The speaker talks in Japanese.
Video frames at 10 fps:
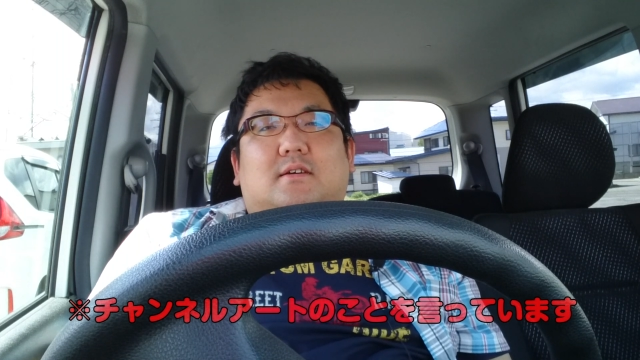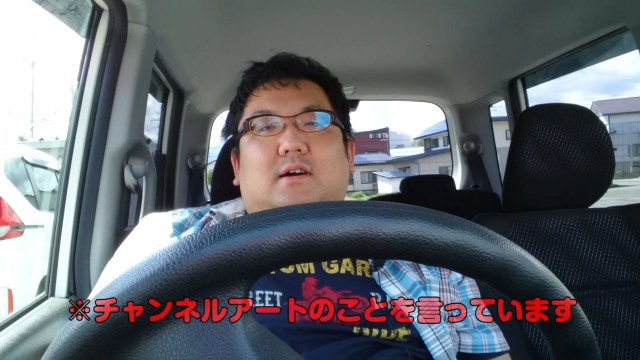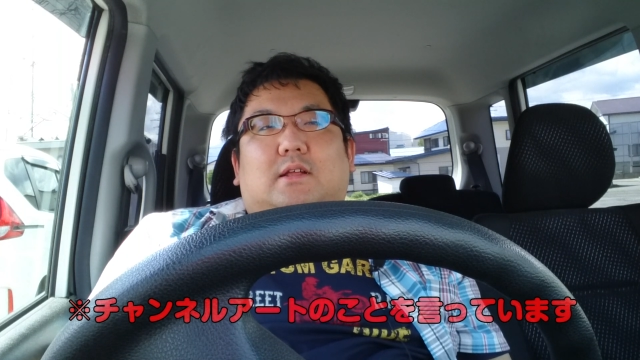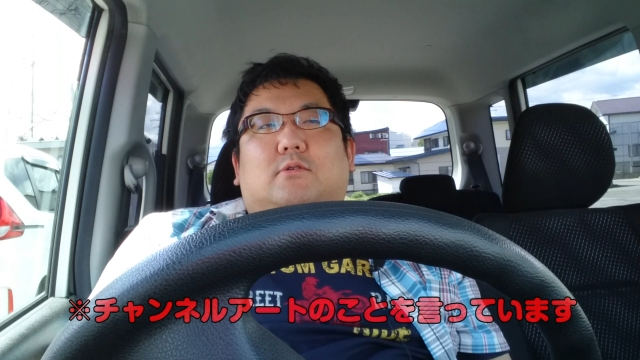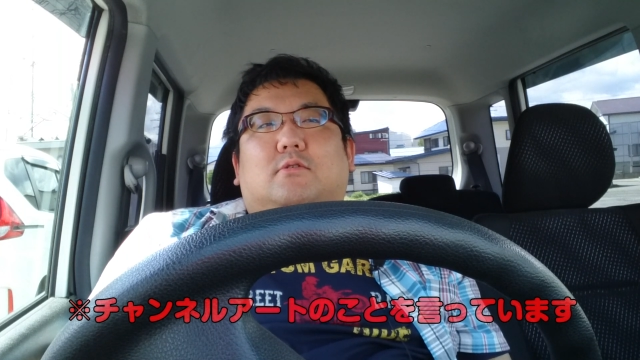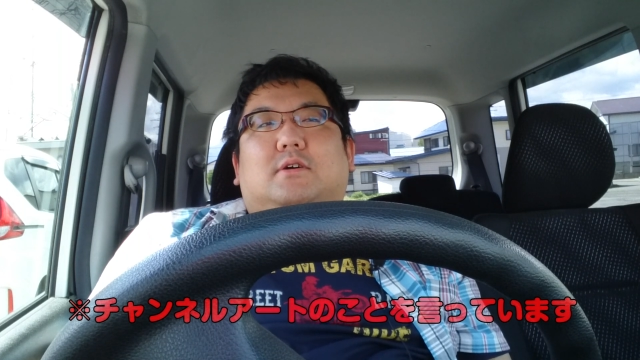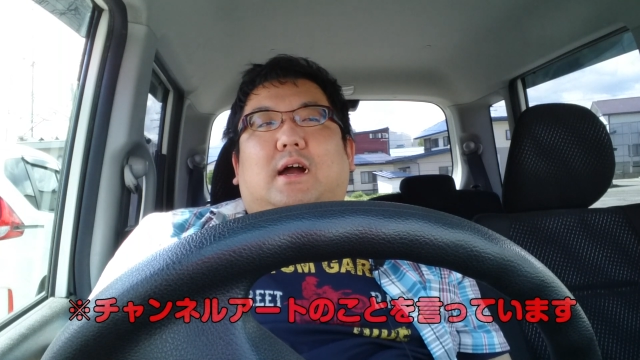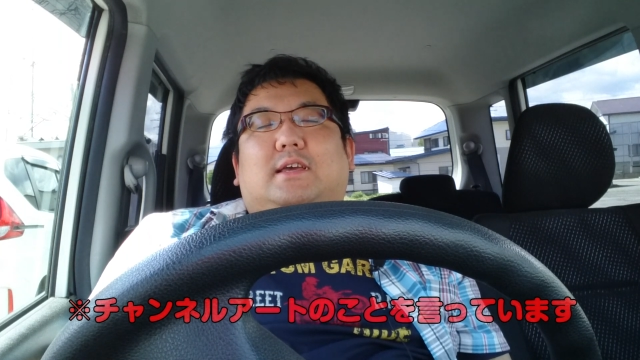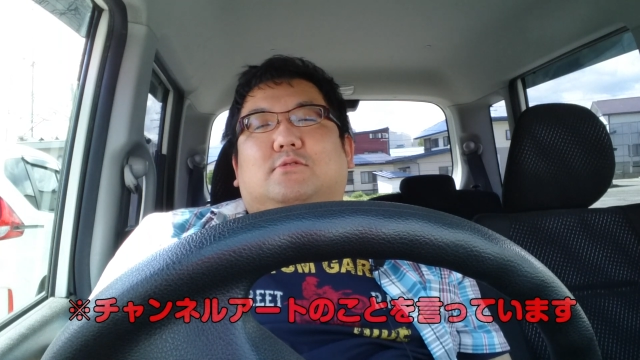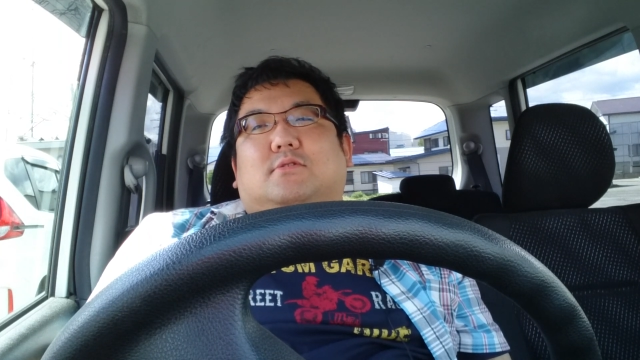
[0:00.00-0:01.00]
あの
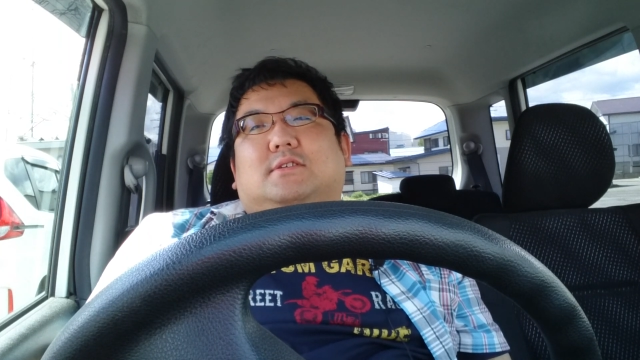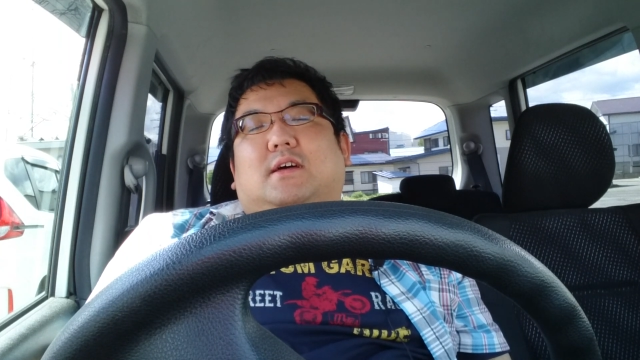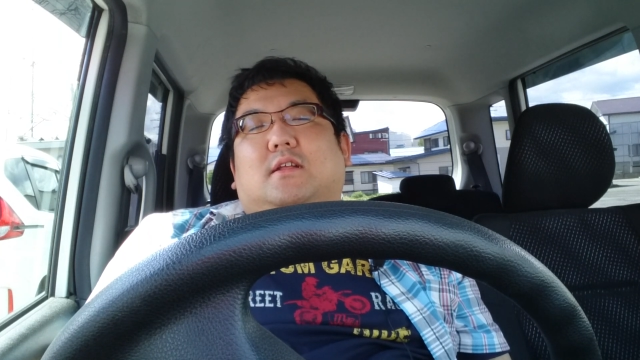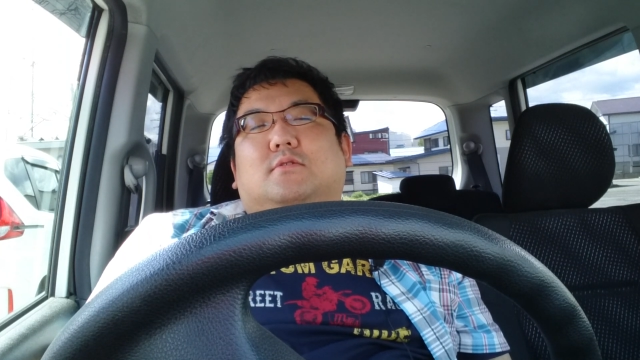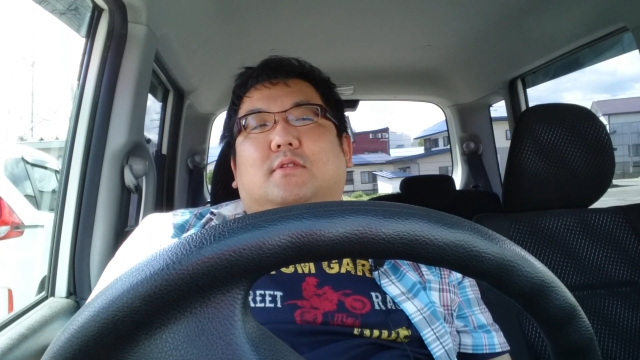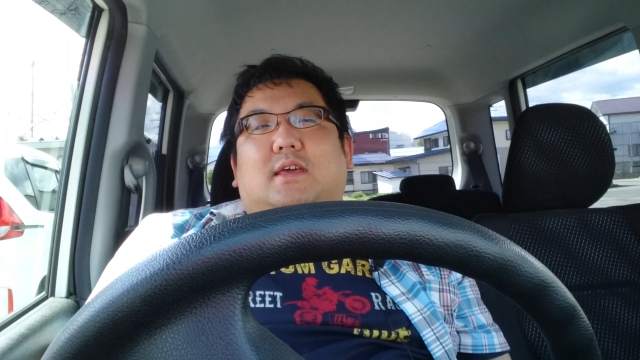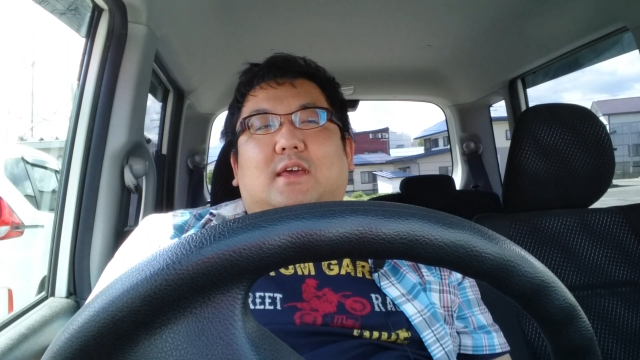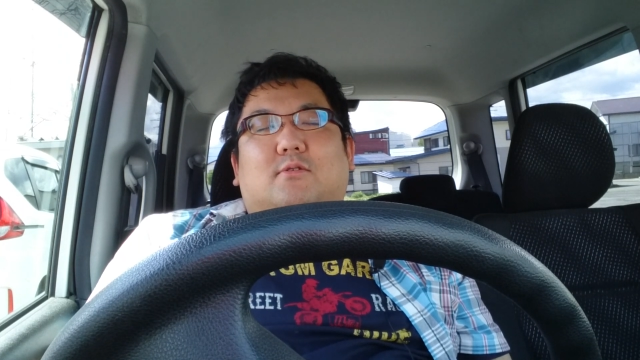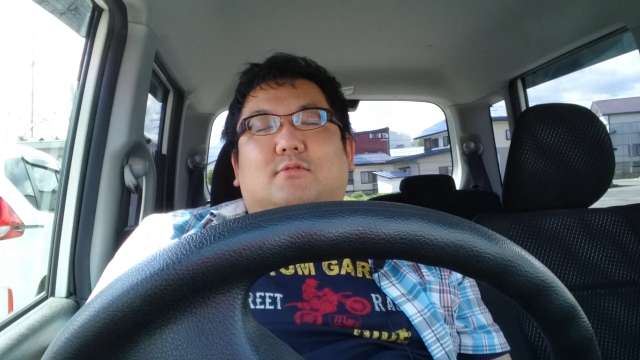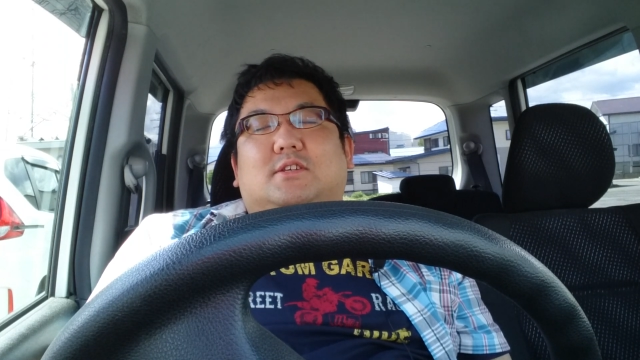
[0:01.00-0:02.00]
解除とかされるとね
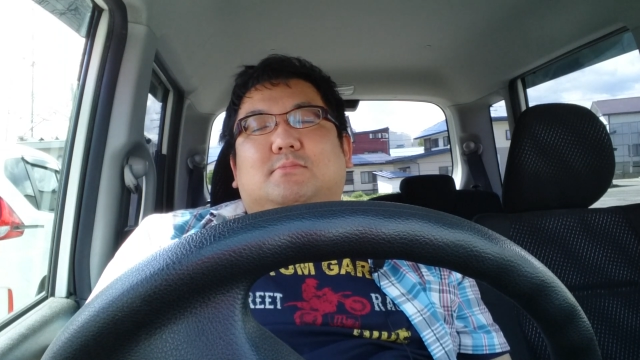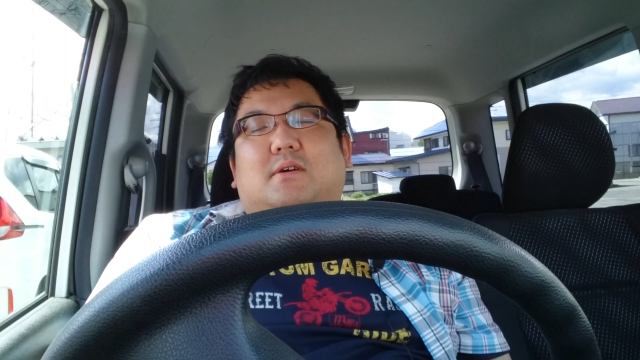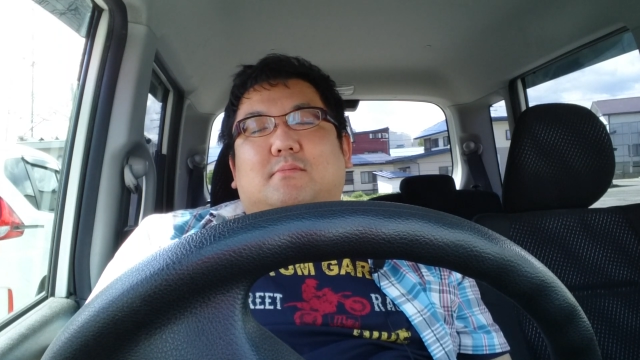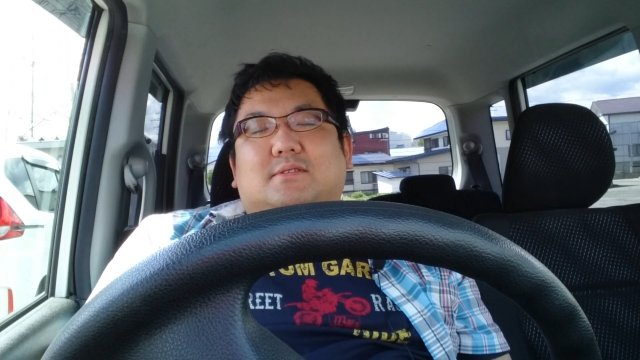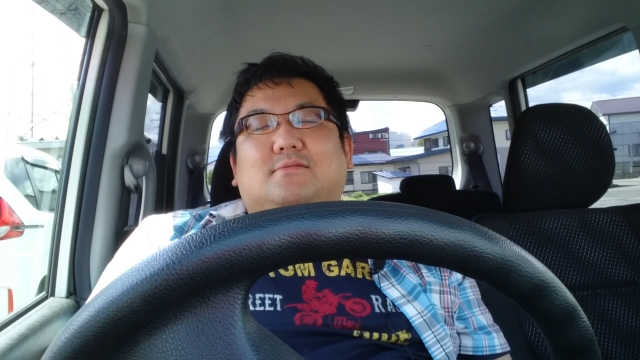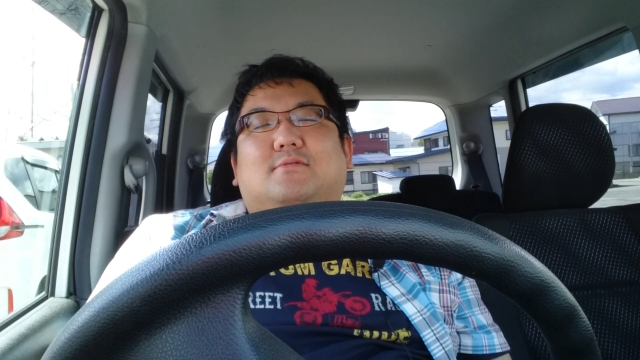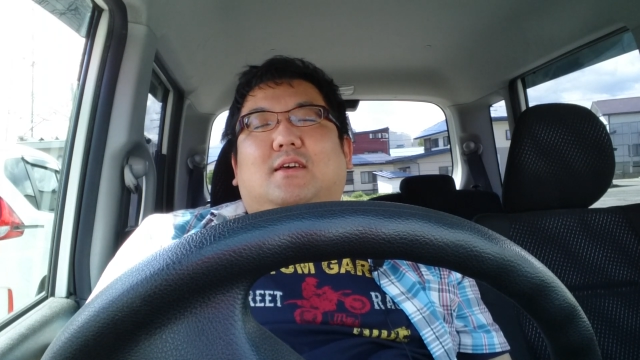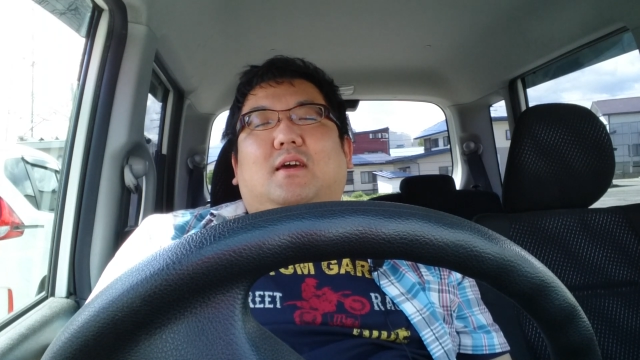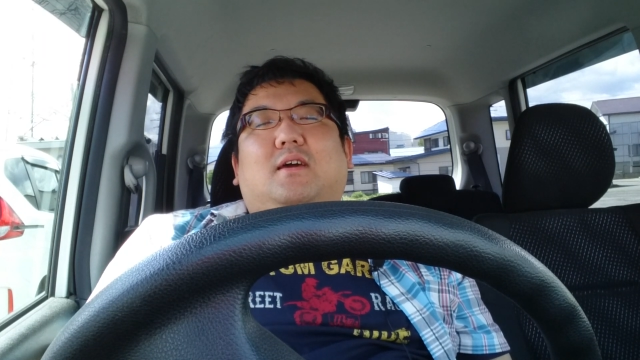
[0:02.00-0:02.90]
へこんでしまいますので、